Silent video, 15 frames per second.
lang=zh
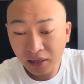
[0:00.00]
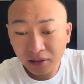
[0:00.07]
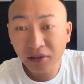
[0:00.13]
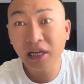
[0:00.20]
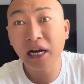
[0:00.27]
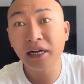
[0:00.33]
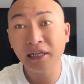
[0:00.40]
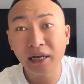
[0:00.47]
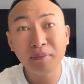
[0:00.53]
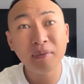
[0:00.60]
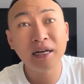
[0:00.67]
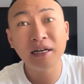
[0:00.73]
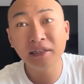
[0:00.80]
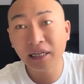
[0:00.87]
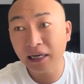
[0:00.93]
第二天，百
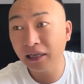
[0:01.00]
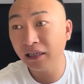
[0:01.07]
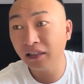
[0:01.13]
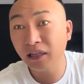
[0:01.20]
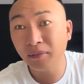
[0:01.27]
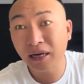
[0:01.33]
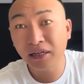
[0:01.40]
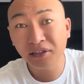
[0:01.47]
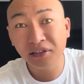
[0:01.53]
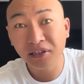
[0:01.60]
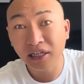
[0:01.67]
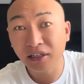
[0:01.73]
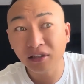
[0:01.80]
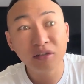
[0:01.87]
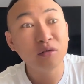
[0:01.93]
丈大哥这边直
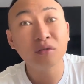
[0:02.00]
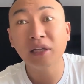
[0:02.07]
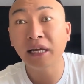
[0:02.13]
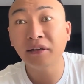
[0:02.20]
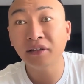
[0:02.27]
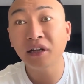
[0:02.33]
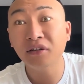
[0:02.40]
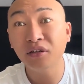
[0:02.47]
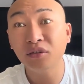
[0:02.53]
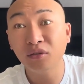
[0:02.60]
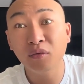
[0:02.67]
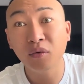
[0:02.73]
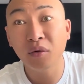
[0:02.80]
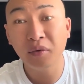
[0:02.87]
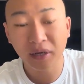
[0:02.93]
接就就在当时
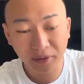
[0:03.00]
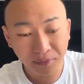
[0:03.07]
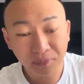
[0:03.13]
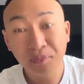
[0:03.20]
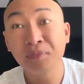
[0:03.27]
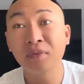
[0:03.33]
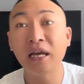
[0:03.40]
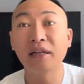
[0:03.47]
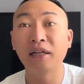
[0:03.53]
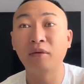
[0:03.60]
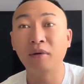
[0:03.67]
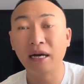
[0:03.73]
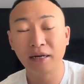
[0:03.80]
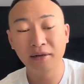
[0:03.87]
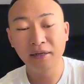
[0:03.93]
中国会打电
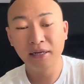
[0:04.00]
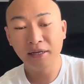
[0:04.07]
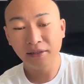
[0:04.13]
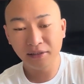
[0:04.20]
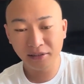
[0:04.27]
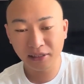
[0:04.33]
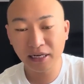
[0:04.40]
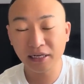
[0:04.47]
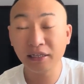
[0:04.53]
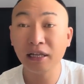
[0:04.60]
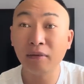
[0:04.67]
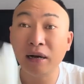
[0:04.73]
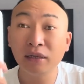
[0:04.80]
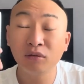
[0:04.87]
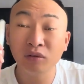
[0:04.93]
话，直接一个电
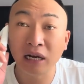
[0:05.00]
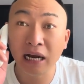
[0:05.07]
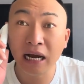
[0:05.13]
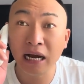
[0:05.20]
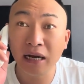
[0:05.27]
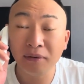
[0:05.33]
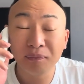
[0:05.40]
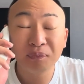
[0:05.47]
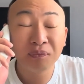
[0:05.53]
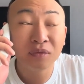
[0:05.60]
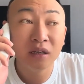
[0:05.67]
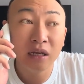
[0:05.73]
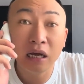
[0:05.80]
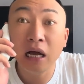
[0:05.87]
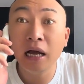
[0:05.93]
话，杜成啊
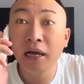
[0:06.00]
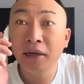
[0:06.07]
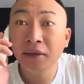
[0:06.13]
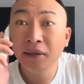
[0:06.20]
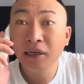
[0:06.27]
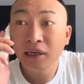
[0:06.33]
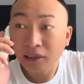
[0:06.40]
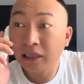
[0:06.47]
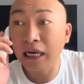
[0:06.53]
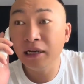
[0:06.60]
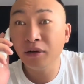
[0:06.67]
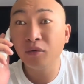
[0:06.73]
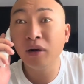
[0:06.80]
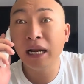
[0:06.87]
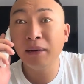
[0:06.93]
啊，赶
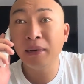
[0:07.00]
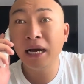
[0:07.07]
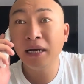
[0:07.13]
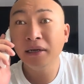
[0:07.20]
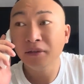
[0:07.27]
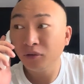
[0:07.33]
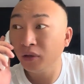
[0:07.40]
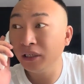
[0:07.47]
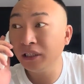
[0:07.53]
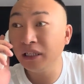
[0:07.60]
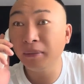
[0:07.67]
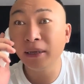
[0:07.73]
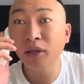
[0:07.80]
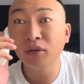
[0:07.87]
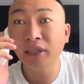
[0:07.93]
紧过来吧！说你这
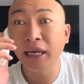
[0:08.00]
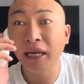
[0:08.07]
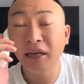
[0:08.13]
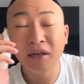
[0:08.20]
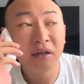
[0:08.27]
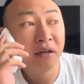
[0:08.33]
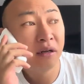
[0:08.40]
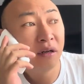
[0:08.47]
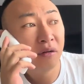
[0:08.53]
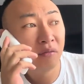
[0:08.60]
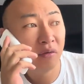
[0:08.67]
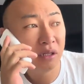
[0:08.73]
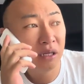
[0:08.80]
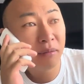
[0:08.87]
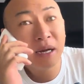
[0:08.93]
边都谁？
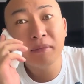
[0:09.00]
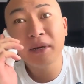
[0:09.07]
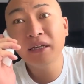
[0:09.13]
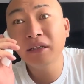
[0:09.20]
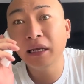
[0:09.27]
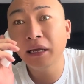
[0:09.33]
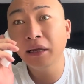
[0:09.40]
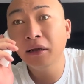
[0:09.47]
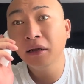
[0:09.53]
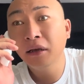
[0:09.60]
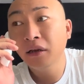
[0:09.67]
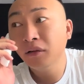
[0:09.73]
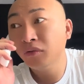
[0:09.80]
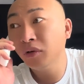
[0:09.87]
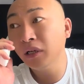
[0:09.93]
我这边没谁。
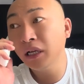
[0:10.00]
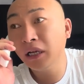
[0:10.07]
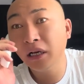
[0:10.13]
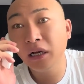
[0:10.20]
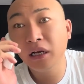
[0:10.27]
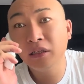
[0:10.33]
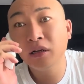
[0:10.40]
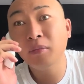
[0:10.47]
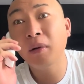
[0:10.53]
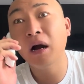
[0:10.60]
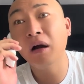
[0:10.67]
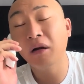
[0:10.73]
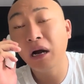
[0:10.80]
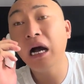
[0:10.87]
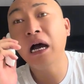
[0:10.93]
说那个小宝
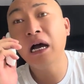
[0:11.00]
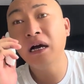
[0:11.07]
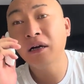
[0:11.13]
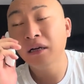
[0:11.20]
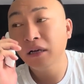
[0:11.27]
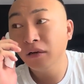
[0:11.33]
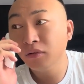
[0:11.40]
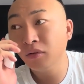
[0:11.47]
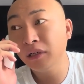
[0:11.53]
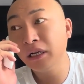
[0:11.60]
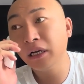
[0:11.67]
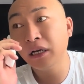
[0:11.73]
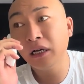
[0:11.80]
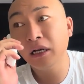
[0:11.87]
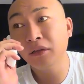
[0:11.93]
啊，说那
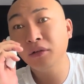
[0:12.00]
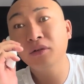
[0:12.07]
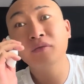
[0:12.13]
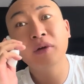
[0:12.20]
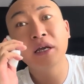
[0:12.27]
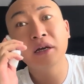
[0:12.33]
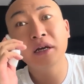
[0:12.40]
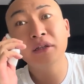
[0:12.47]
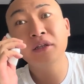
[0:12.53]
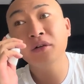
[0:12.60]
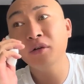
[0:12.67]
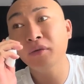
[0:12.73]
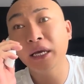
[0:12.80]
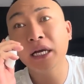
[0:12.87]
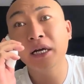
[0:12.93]
个伟哥、丁
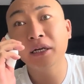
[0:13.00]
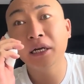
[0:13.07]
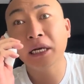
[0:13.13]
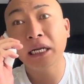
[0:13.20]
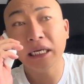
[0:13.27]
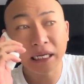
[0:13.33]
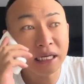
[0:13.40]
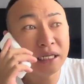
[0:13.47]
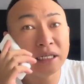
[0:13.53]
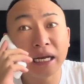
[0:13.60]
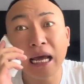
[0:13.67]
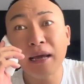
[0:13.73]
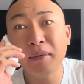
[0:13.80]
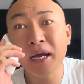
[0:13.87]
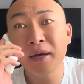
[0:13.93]
俊伟搁这呢，那一起
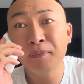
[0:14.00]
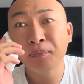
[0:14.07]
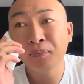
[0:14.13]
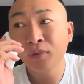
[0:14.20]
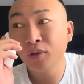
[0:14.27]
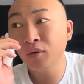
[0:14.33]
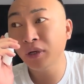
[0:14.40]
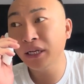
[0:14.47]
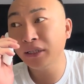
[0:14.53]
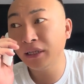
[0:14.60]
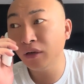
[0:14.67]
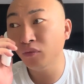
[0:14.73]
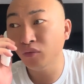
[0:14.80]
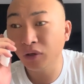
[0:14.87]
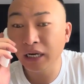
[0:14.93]
来吧。说那谁
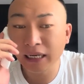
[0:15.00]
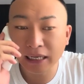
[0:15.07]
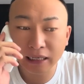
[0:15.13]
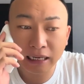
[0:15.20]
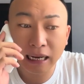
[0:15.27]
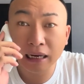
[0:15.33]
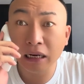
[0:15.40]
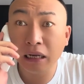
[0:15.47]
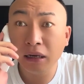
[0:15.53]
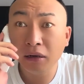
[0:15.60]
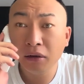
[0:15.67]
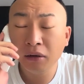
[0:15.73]
五哥也来了，